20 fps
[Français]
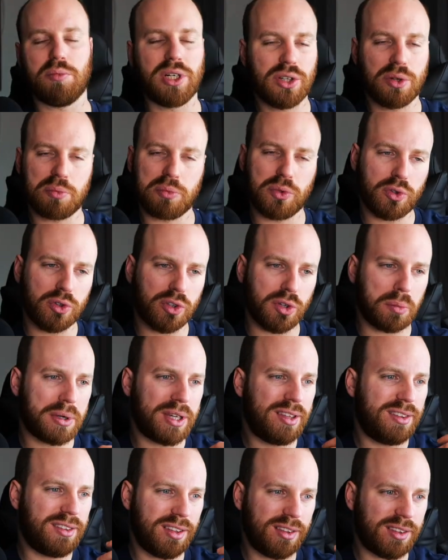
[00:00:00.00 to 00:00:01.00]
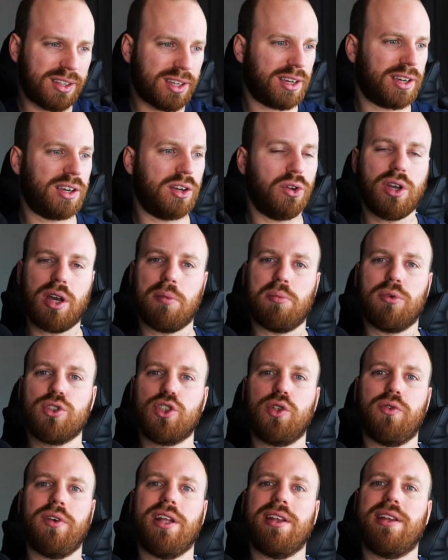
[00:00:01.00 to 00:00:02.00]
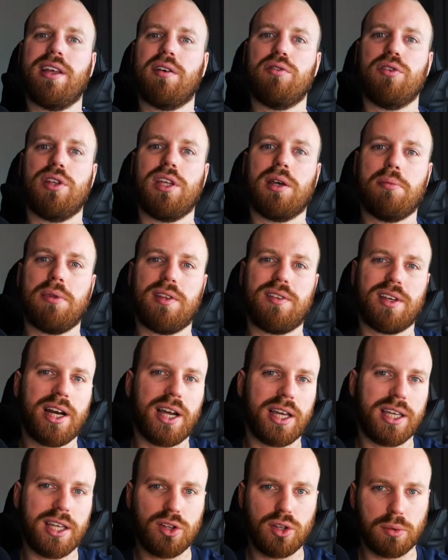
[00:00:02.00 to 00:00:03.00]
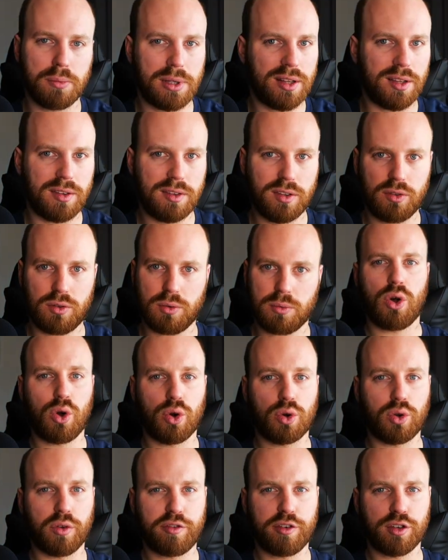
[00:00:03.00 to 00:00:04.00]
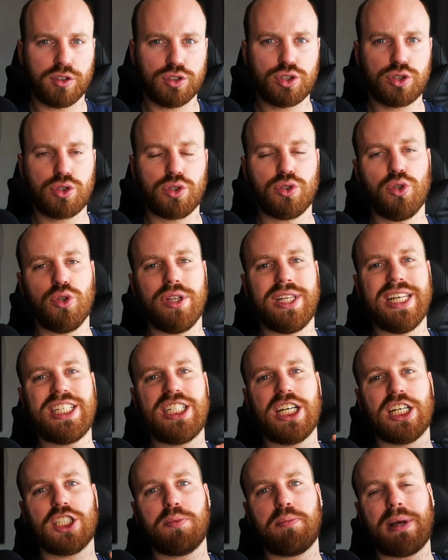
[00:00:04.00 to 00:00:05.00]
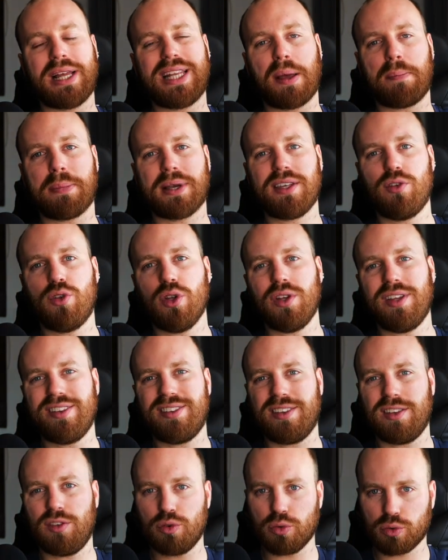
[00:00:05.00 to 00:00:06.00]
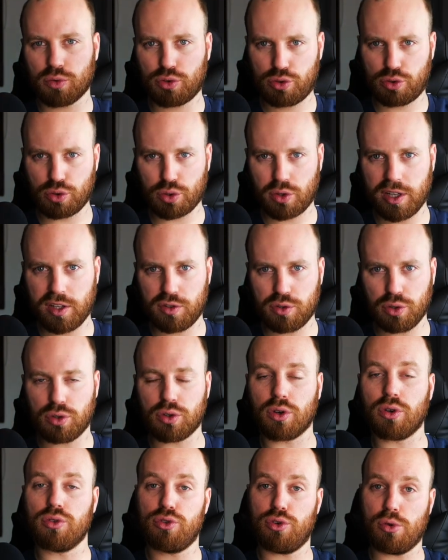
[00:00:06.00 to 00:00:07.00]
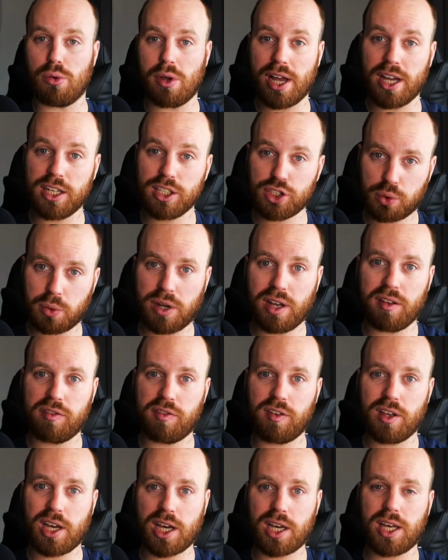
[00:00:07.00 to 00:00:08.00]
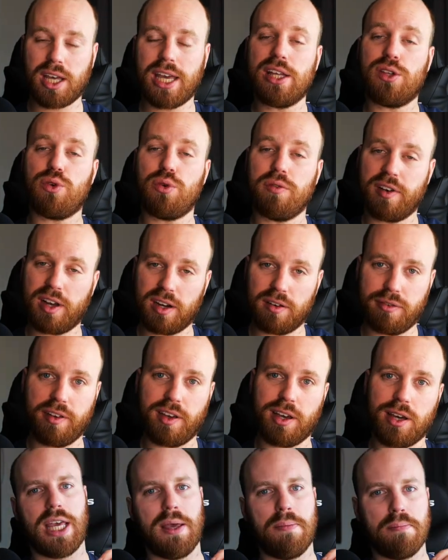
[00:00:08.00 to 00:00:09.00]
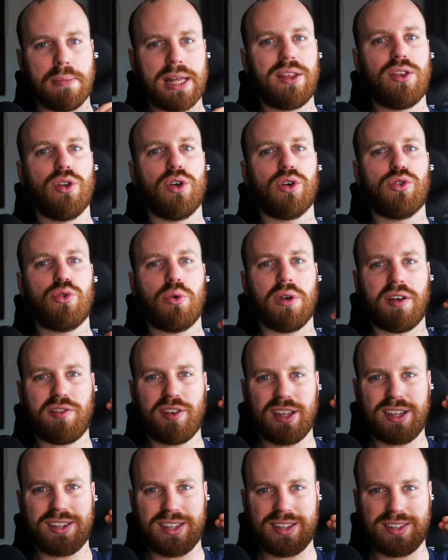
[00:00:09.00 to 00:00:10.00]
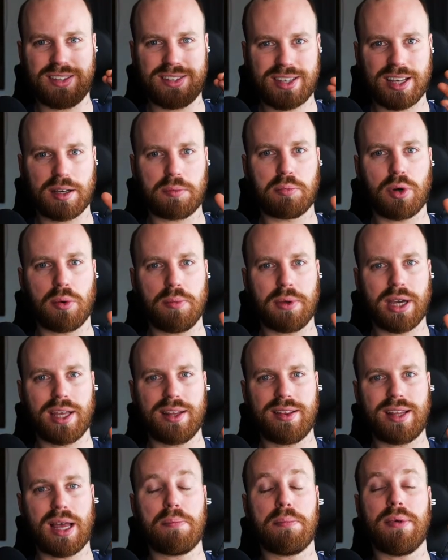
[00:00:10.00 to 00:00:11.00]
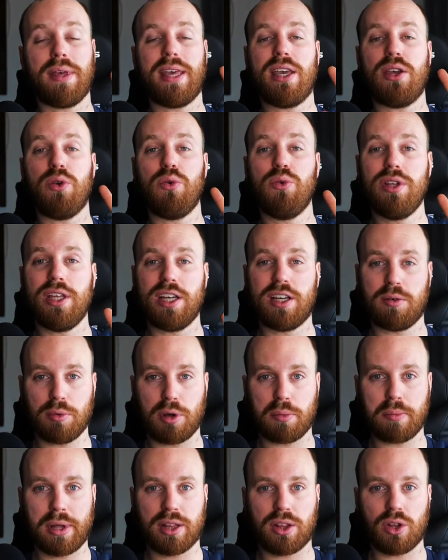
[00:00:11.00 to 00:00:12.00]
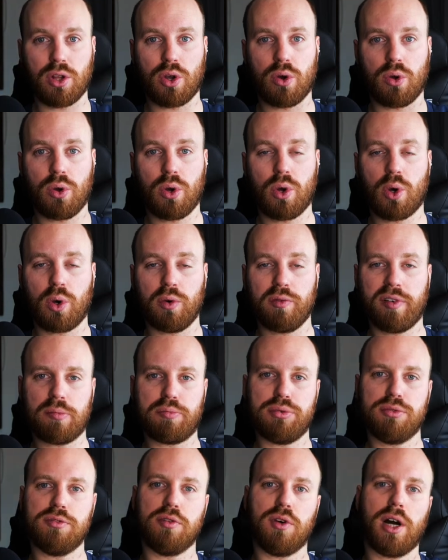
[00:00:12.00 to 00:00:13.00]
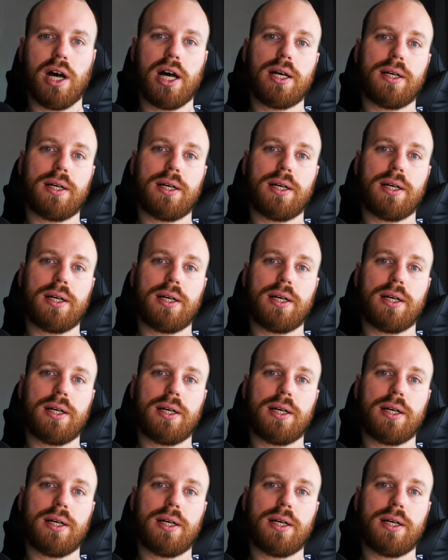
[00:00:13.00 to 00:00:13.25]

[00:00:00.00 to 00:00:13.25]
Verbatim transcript: dans mon entreprise, c'est très régulièrement que je fais intervenir mes salariés dans mes décisions. En revanche, ne décharge pas ta prise de décision sur les autres. Tu as un choix à faire et tu vas le faire. Et maintenant que tu as fait ces cinq premières étapes et uniquement maintenant, on va pouvoir.